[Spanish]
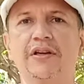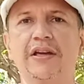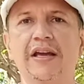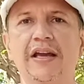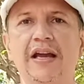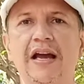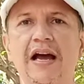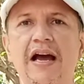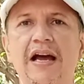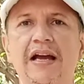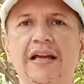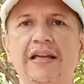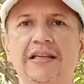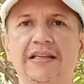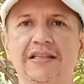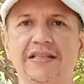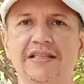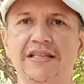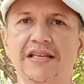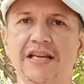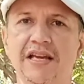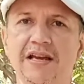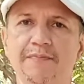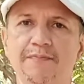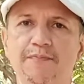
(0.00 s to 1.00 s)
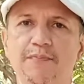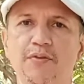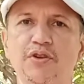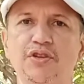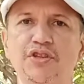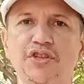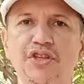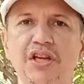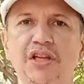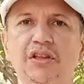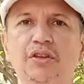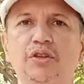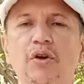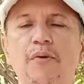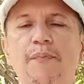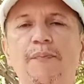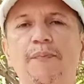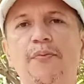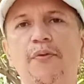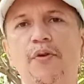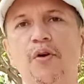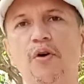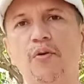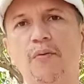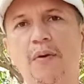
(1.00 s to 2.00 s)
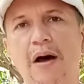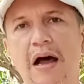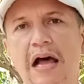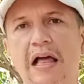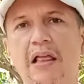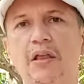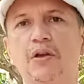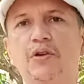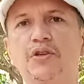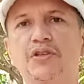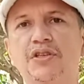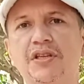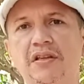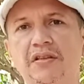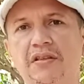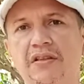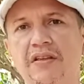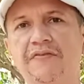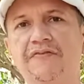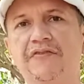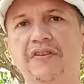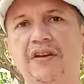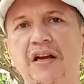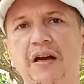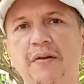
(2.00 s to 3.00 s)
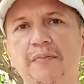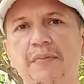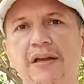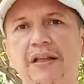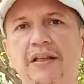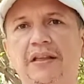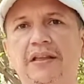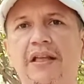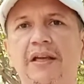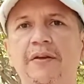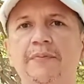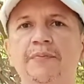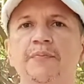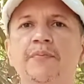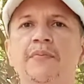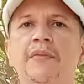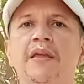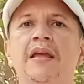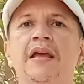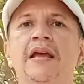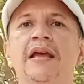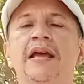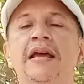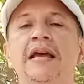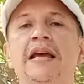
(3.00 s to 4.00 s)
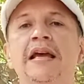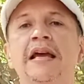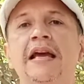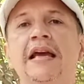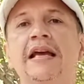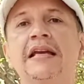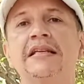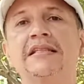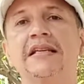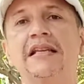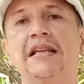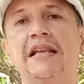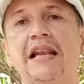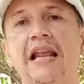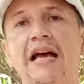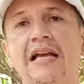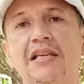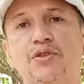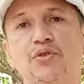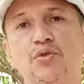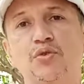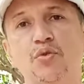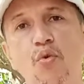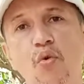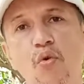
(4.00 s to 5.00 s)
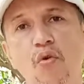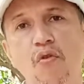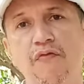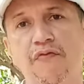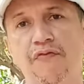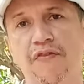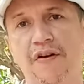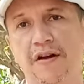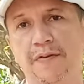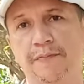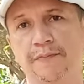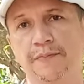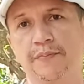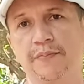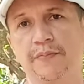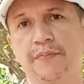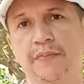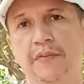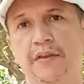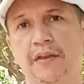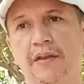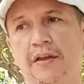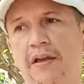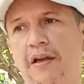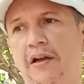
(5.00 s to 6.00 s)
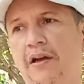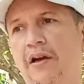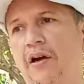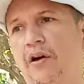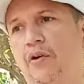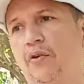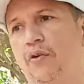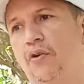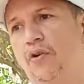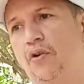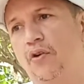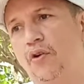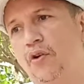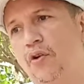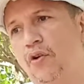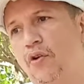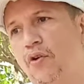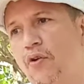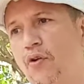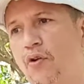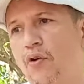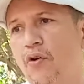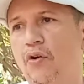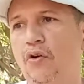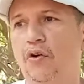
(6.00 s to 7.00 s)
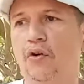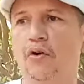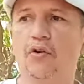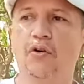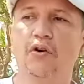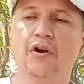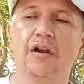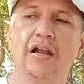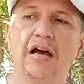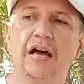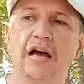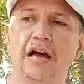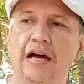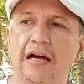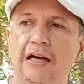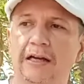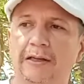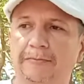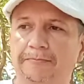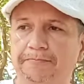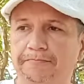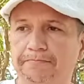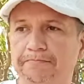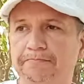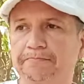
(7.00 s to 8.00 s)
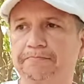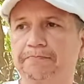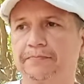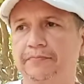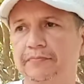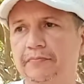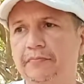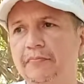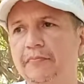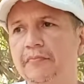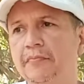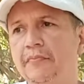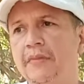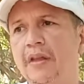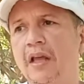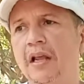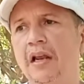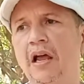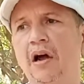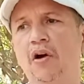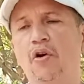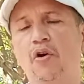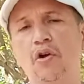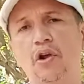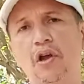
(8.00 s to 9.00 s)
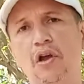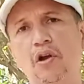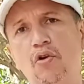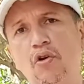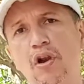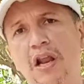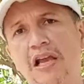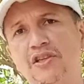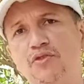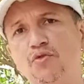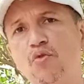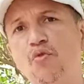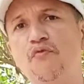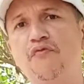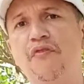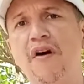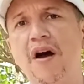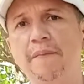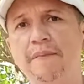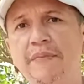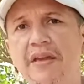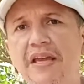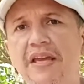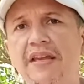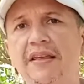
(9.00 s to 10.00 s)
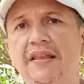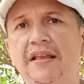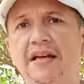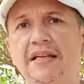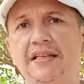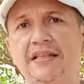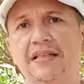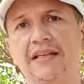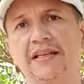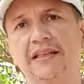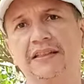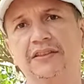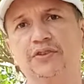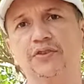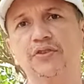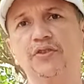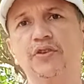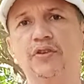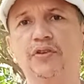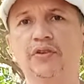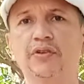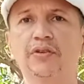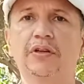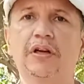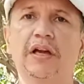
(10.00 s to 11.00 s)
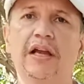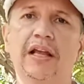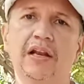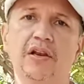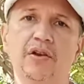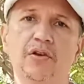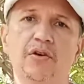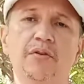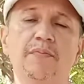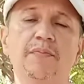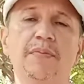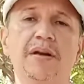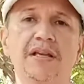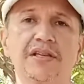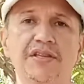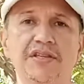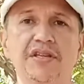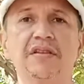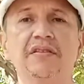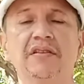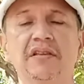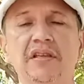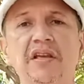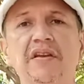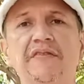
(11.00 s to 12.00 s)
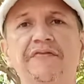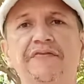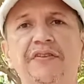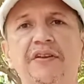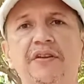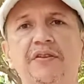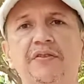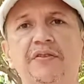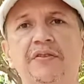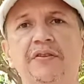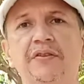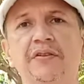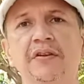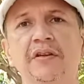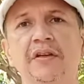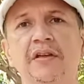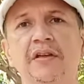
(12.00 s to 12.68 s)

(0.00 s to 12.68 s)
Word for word: que hay 100% probado científicamente es la sulfa o, la, o, las sulfamidas, que son el nombre científico.